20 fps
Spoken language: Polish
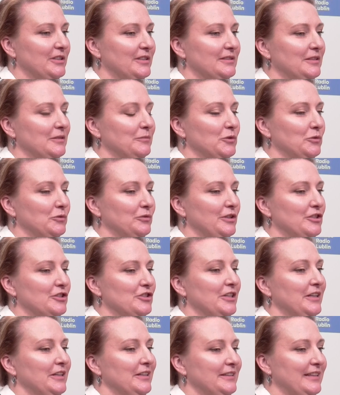że jestem
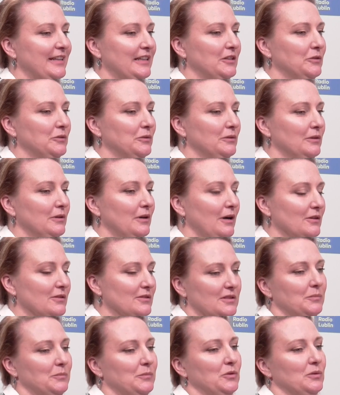również taką
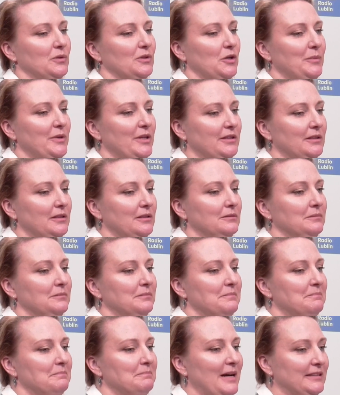osobą, kobietą,
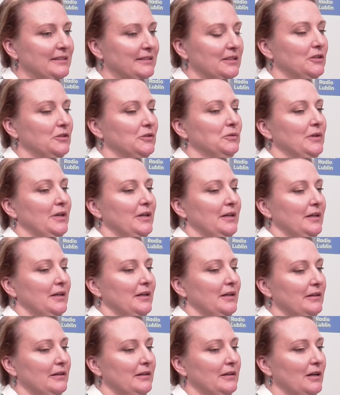matką,
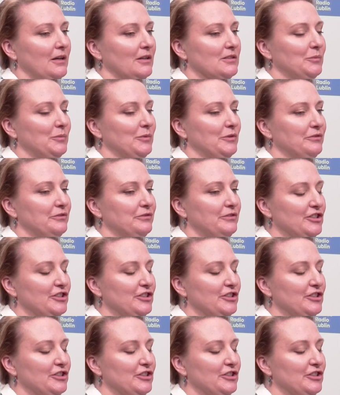y, osobą